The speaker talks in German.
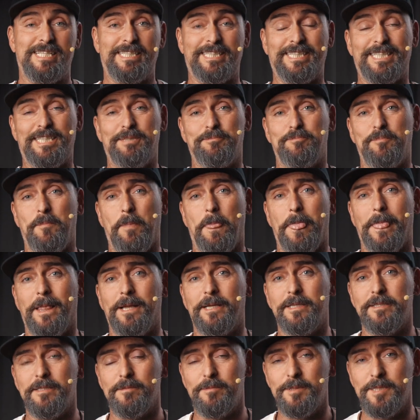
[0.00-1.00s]
Nee,
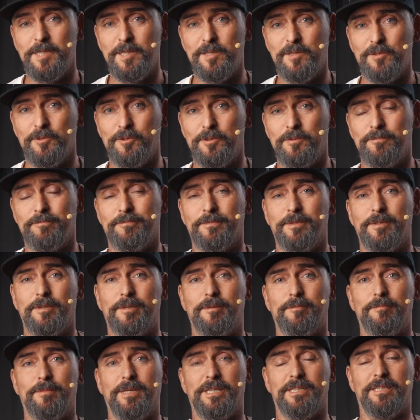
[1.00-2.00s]
ist aber nicht so.
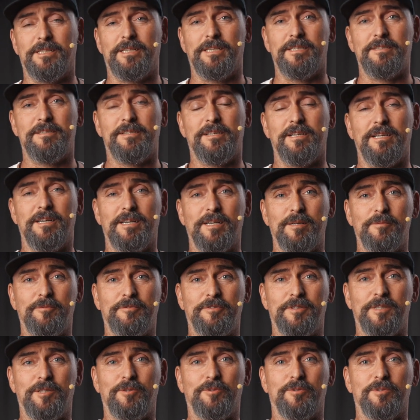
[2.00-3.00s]
Meine ganz klare
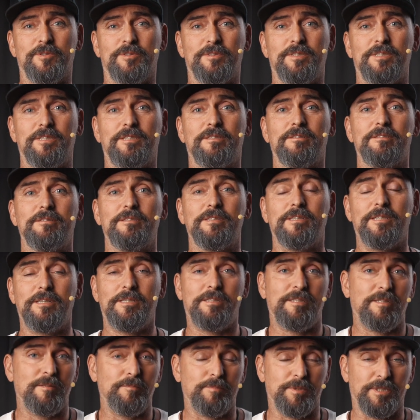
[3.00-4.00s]
Empfehlung sind
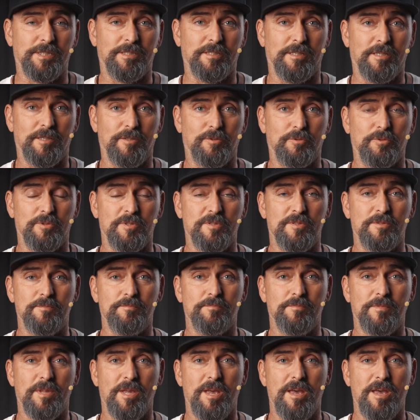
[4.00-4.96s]
Drittanbieterakkus.